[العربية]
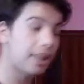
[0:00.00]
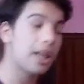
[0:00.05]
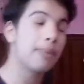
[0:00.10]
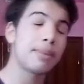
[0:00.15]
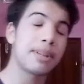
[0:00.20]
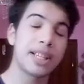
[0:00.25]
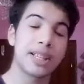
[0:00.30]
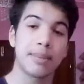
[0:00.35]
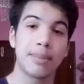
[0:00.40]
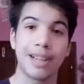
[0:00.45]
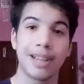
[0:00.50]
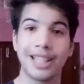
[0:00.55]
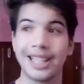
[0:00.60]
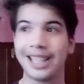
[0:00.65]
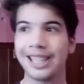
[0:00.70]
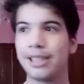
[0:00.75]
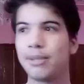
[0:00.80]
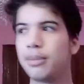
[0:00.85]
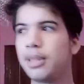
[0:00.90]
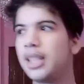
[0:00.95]
بالنسبه
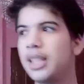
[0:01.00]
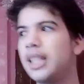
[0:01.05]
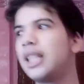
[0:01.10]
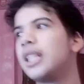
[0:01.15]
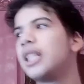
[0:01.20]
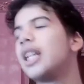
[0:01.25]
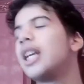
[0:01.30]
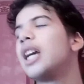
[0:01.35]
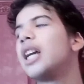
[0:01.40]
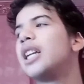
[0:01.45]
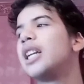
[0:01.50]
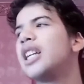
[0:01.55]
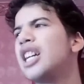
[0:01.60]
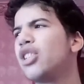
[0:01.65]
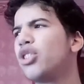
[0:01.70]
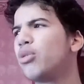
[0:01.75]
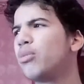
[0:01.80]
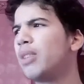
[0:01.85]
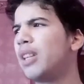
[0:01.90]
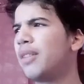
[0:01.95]
للعلميين اللي
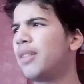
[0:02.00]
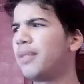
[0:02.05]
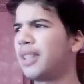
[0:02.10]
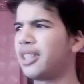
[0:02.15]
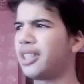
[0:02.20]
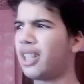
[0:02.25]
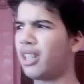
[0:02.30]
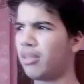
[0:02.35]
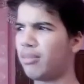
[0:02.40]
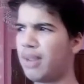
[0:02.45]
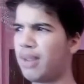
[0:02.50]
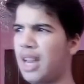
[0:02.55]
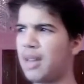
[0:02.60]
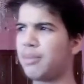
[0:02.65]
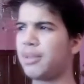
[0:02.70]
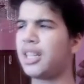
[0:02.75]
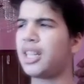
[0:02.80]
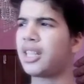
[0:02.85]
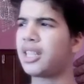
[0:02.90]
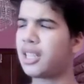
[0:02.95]
عندهم الحفيظه
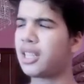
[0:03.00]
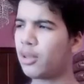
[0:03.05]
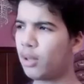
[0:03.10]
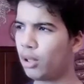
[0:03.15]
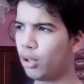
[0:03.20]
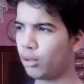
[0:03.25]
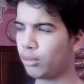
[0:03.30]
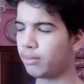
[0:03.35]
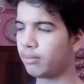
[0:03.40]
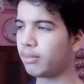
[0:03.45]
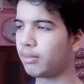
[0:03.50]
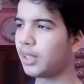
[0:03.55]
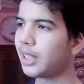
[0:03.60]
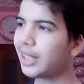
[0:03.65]
المعامله تاعهم